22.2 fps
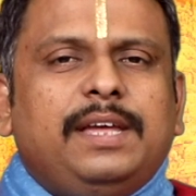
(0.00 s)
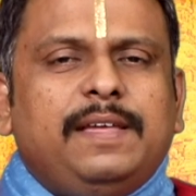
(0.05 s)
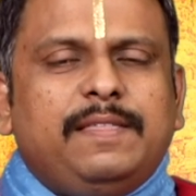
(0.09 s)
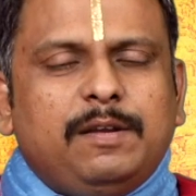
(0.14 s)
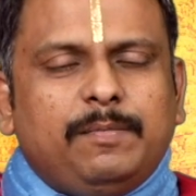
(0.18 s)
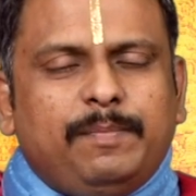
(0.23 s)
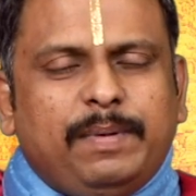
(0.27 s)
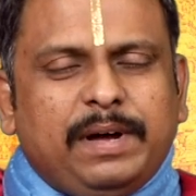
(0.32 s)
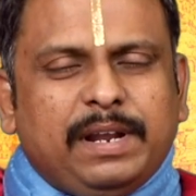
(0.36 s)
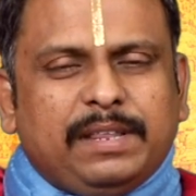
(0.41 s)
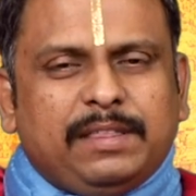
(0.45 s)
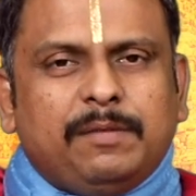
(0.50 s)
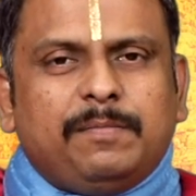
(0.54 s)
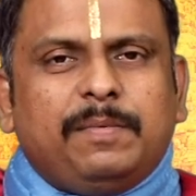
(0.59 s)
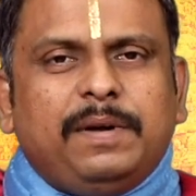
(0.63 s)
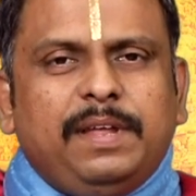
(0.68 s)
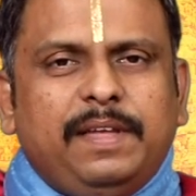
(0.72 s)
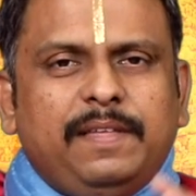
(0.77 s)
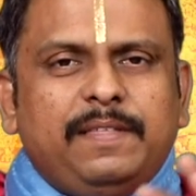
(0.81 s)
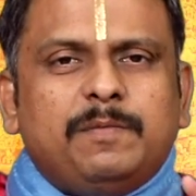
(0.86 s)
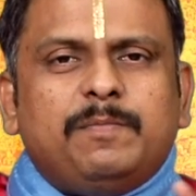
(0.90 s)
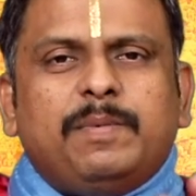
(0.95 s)

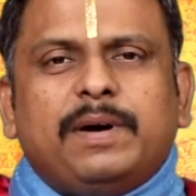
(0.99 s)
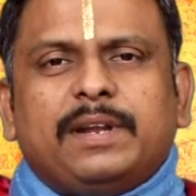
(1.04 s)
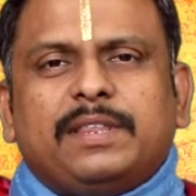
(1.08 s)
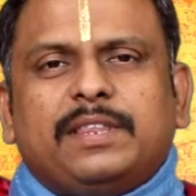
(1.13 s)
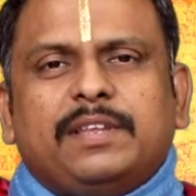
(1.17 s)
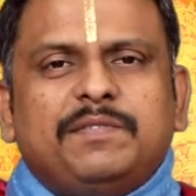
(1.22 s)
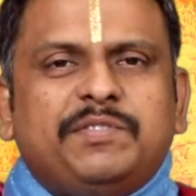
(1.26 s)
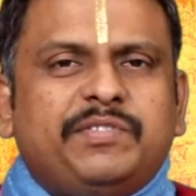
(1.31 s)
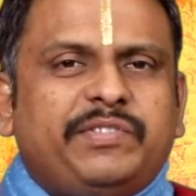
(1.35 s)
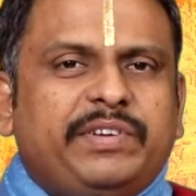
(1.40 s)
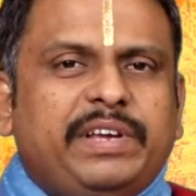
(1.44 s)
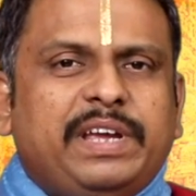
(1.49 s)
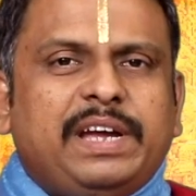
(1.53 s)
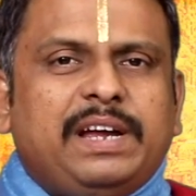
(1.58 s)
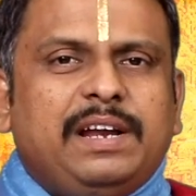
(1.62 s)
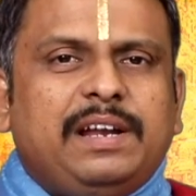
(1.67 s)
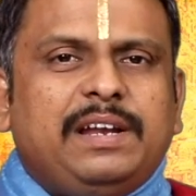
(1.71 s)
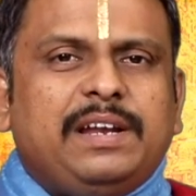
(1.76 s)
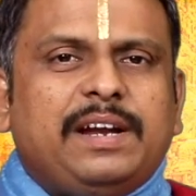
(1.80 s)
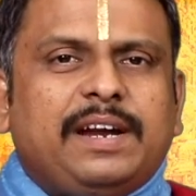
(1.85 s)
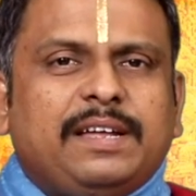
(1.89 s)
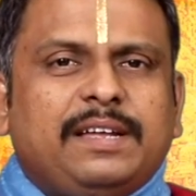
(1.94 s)
எதிர்பார்த்தபடி எதிர்பார்த்த
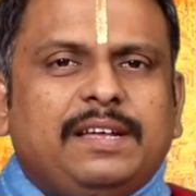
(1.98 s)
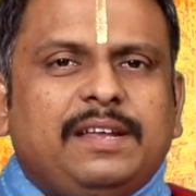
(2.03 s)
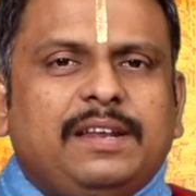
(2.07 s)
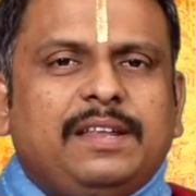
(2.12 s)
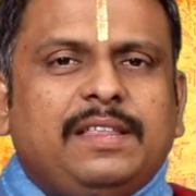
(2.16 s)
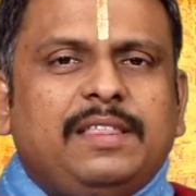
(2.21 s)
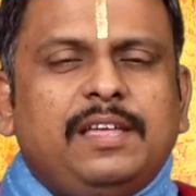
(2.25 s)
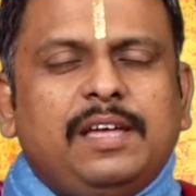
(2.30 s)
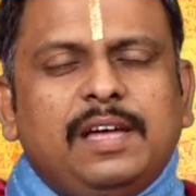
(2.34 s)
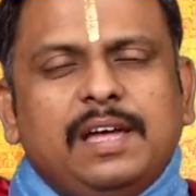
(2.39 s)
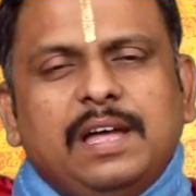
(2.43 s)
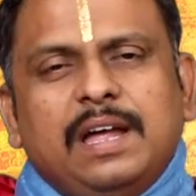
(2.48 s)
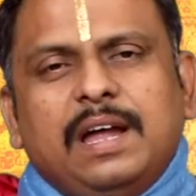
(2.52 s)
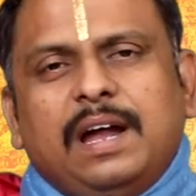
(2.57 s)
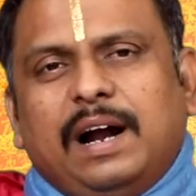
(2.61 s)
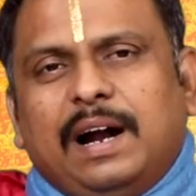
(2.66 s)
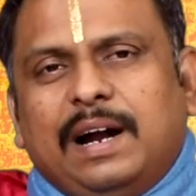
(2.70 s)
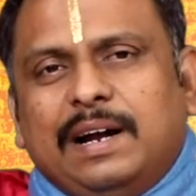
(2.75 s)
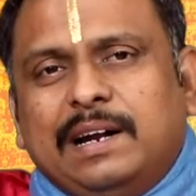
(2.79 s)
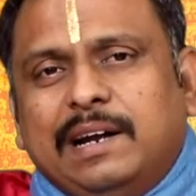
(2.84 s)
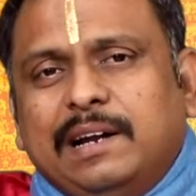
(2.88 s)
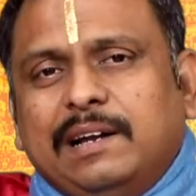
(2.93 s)
விஷயங்கள் நடக்கிறது
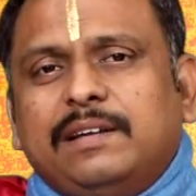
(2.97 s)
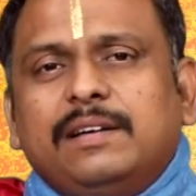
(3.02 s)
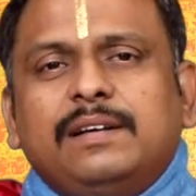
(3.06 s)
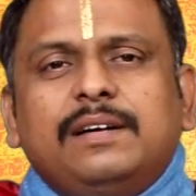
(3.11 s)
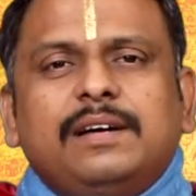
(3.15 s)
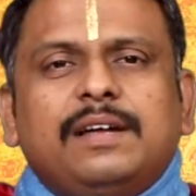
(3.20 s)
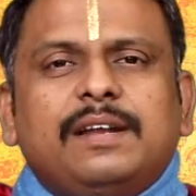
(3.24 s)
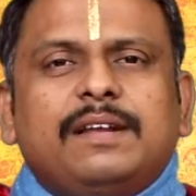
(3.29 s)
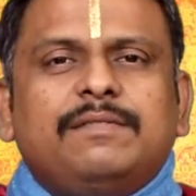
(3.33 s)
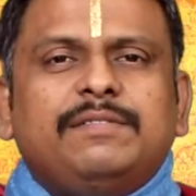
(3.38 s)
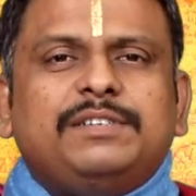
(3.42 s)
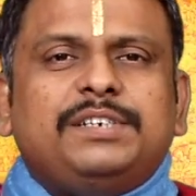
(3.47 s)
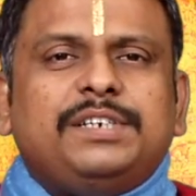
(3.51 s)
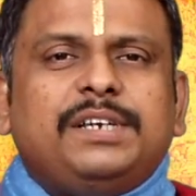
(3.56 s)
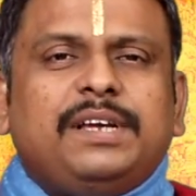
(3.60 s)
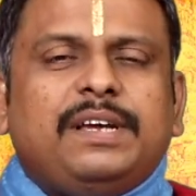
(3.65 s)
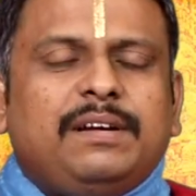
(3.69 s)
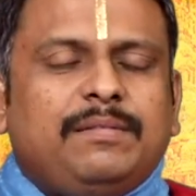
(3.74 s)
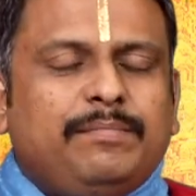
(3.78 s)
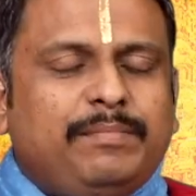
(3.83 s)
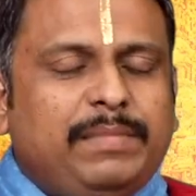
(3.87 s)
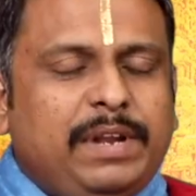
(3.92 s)
அழகுங்கிற
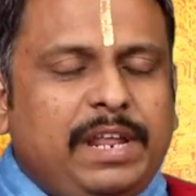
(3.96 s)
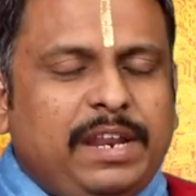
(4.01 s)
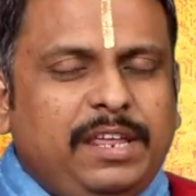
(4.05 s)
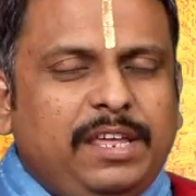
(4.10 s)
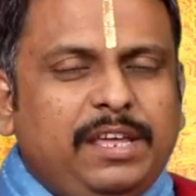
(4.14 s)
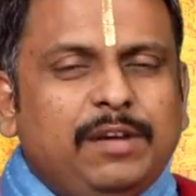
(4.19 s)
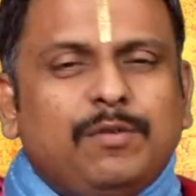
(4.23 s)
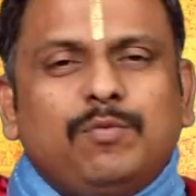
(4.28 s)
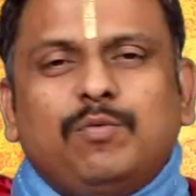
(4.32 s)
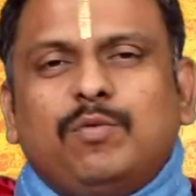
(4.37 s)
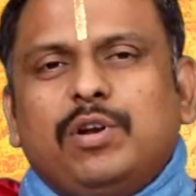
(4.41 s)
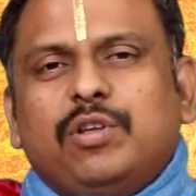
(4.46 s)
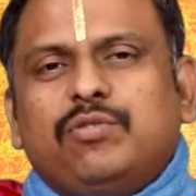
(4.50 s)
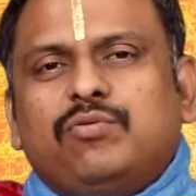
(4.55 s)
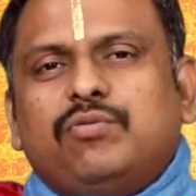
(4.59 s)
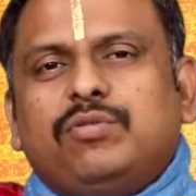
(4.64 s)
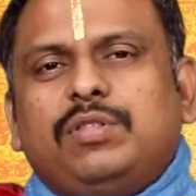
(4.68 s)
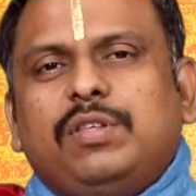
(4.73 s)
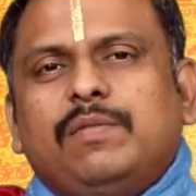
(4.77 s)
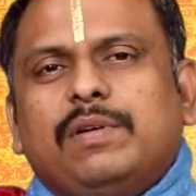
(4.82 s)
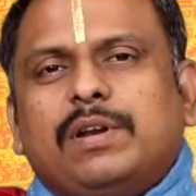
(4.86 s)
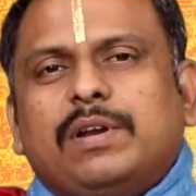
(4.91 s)
விஷயம் நிறைய உங்களை சுற்றி